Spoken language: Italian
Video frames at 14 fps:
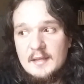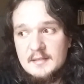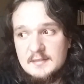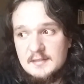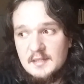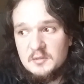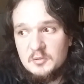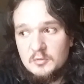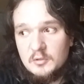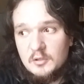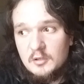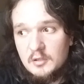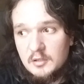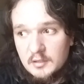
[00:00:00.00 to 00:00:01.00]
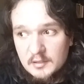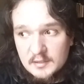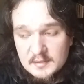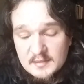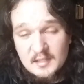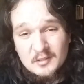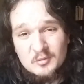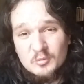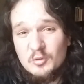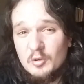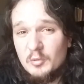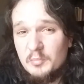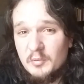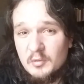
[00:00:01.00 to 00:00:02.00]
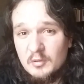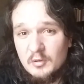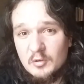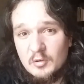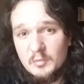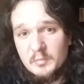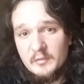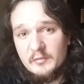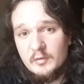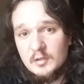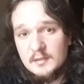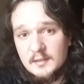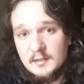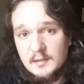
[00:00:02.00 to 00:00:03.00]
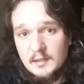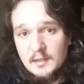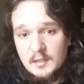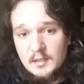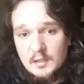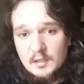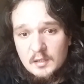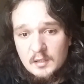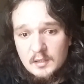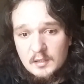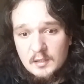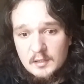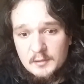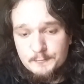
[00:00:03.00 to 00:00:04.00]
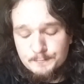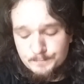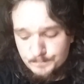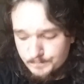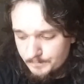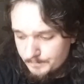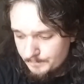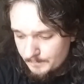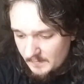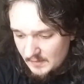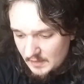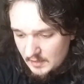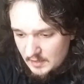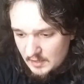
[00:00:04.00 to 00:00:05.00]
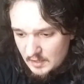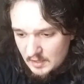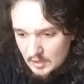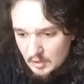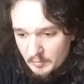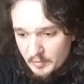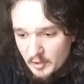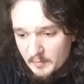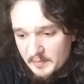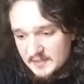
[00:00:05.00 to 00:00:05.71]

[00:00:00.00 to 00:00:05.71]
è stato, è stato un colpo, colpo forte. Uh, poi ho